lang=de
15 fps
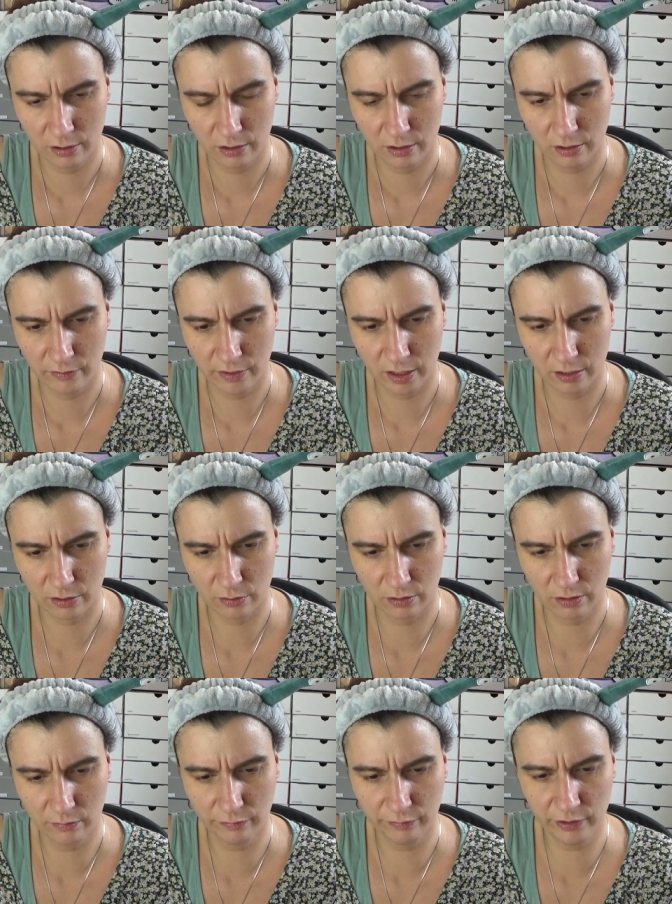Jetzt wäre es
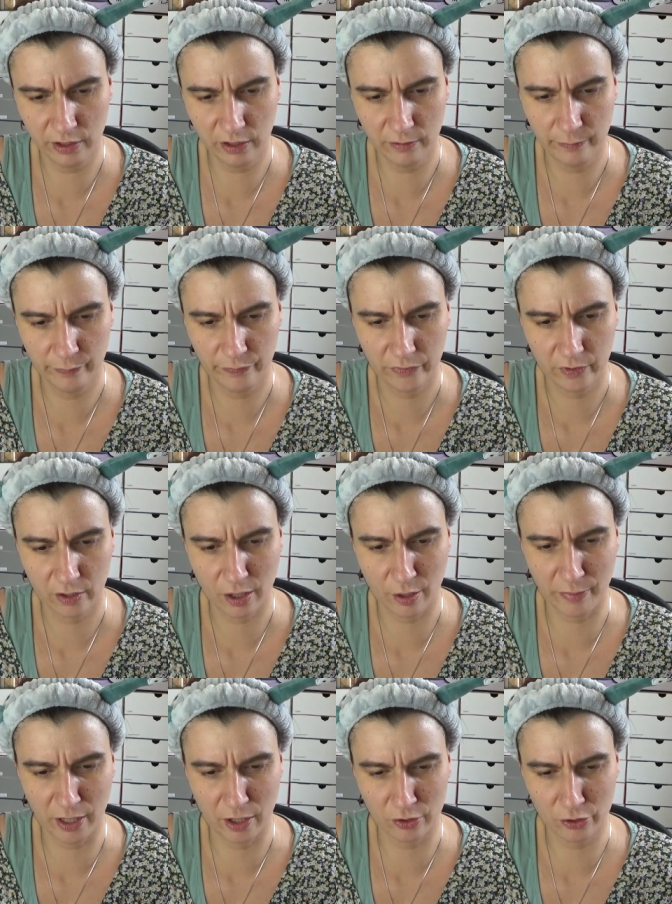offen. Ich
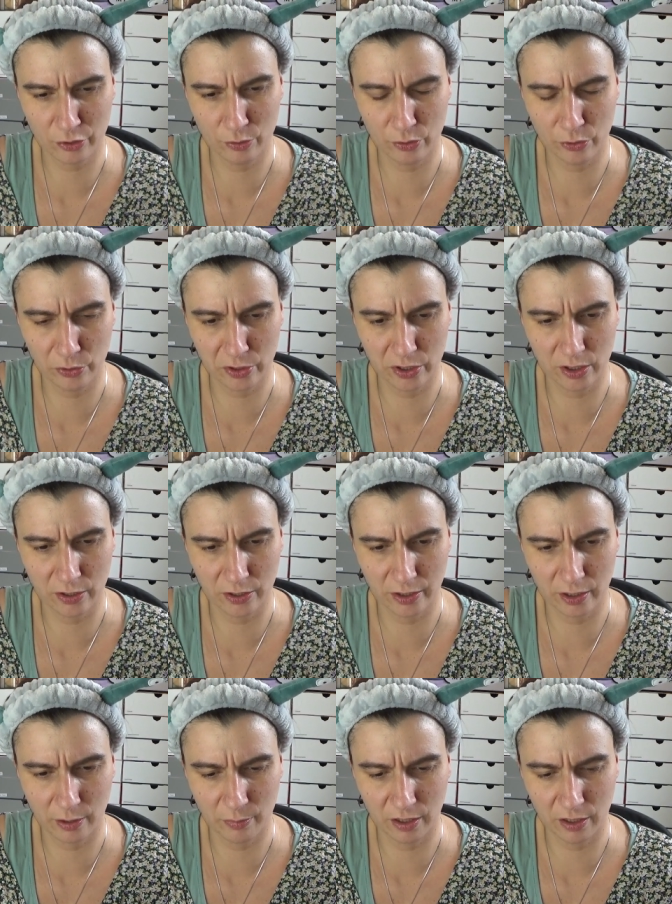habe Angst zu drücken,
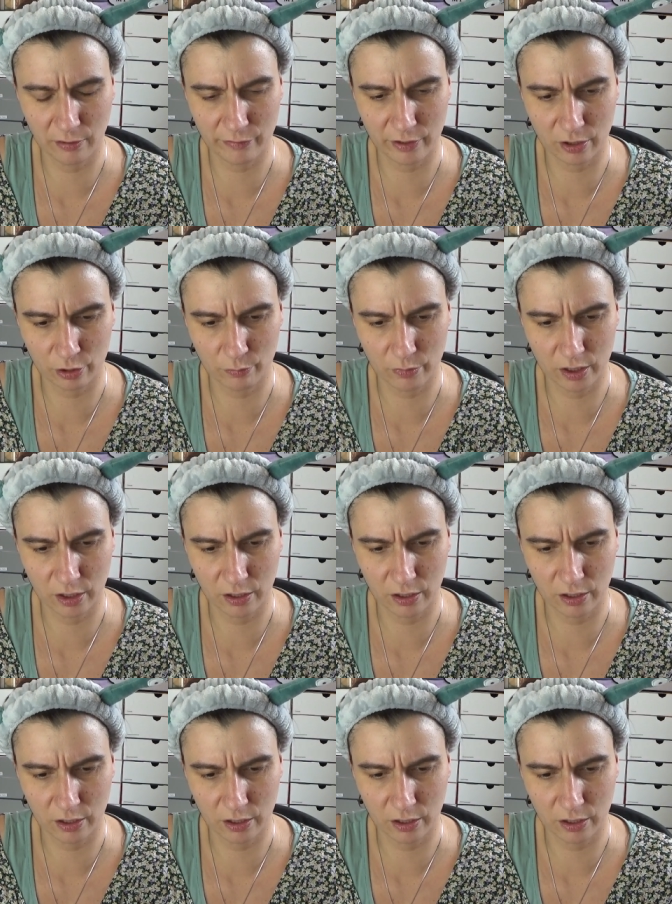Leute. Bitte fragt mich.